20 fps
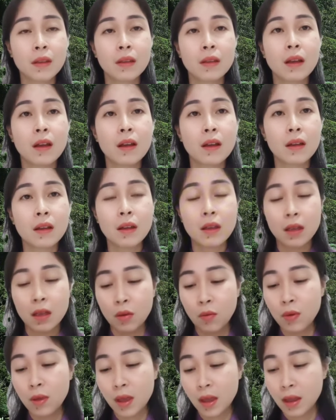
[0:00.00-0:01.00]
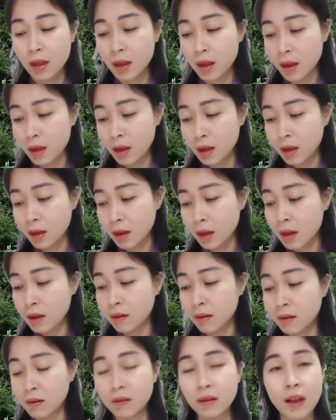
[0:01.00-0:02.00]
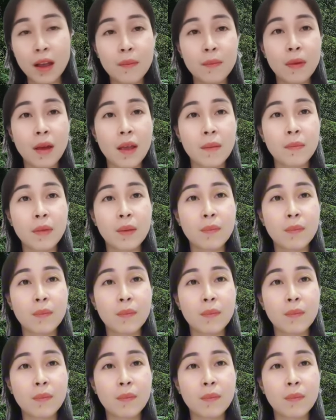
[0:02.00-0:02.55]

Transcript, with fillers: đó thì quý vị cái người thường em em